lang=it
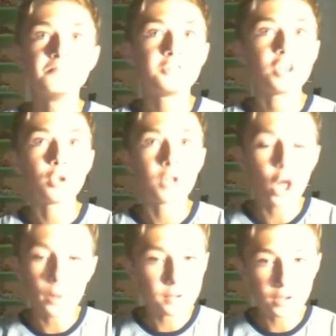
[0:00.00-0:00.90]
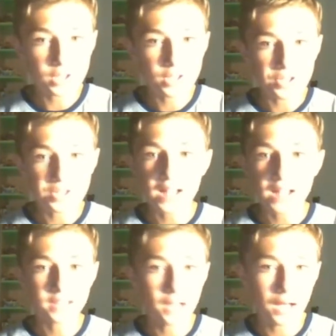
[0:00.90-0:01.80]
sì, cioè un chilometro di
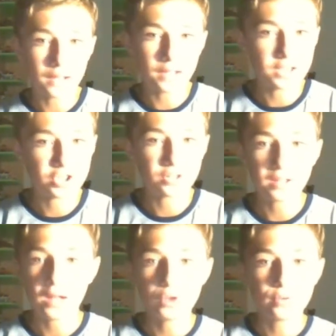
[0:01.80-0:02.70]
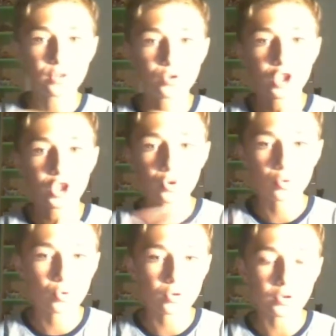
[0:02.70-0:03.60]
distanza dalla città dove è successo
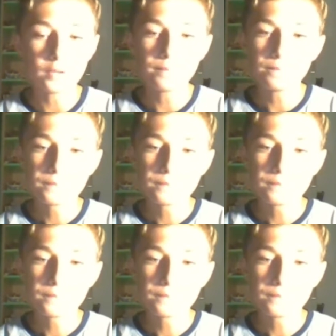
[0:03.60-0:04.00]
tutto,